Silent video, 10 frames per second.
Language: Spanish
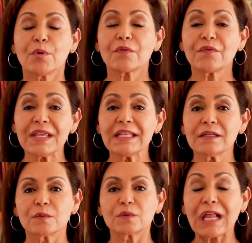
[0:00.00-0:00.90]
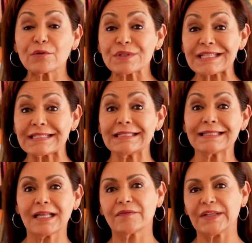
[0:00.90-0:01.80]
Por fin, una
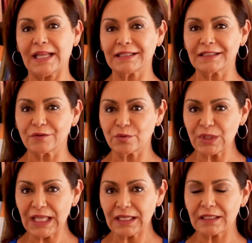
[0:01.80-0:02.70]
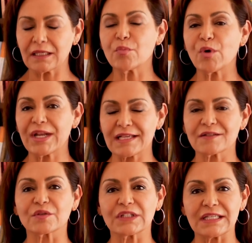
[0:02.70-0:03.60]
lucecita al final del túnel y
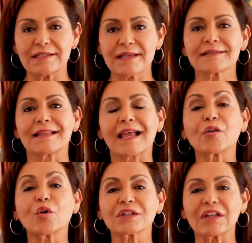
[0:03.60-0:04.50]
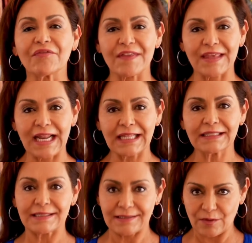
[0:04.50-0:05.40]
buenas noticias de la Corte Federal
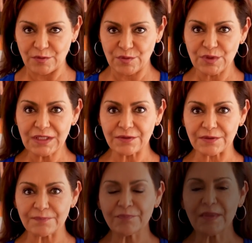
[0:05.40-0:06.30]
de Estados Unidos.